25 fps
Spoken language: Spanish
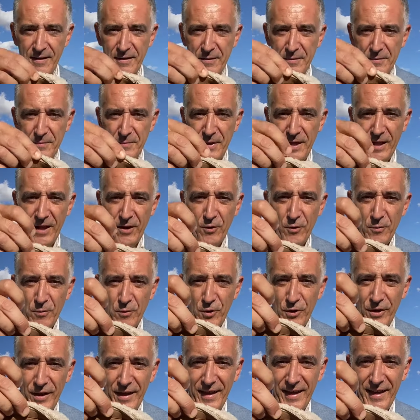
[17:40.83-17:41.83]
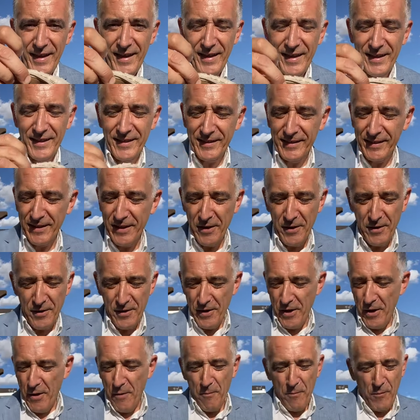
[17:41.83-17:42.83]
Mira cómo es,
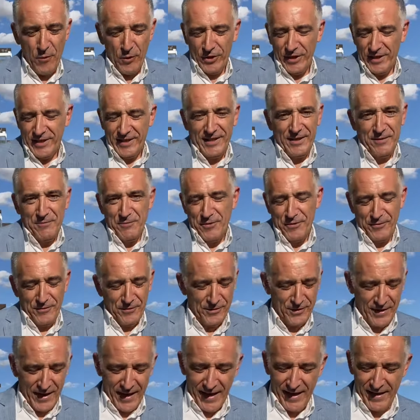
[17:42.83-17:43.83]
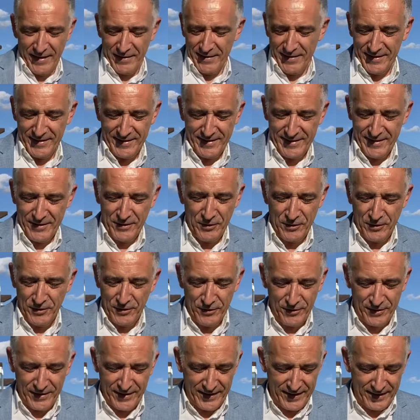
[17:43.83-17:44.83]
buenísimo yo creo
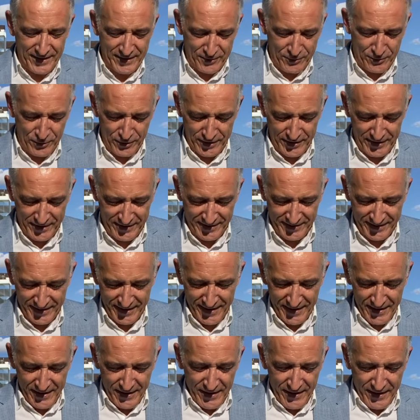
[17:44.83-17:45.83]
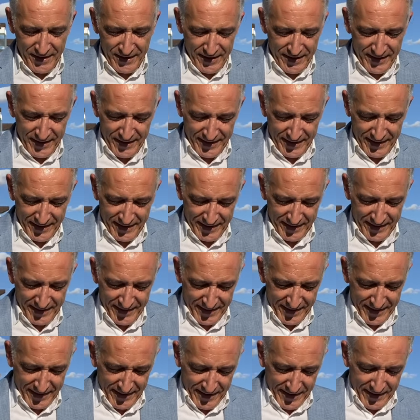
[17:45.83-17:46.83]
que esto es... Eh,
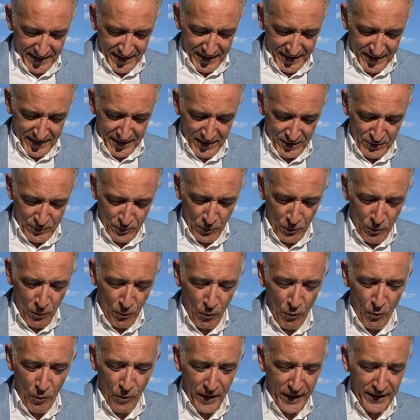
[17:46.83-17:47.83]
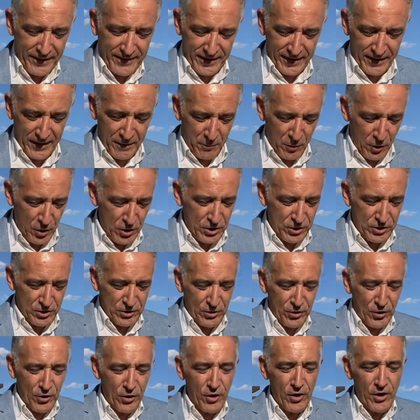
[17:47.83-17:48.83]
es un juguete de
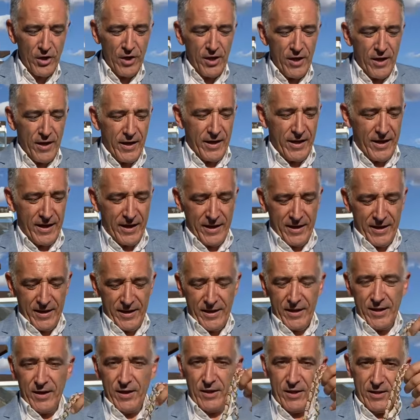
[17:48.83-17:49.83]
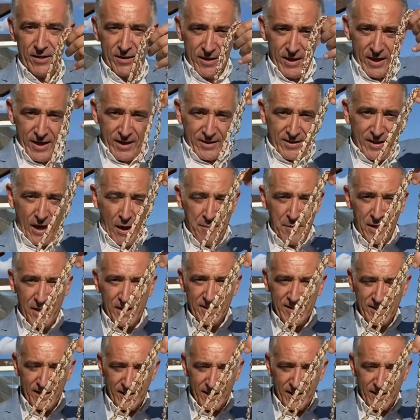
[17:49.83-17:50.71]
bolso. Eh, Sabéis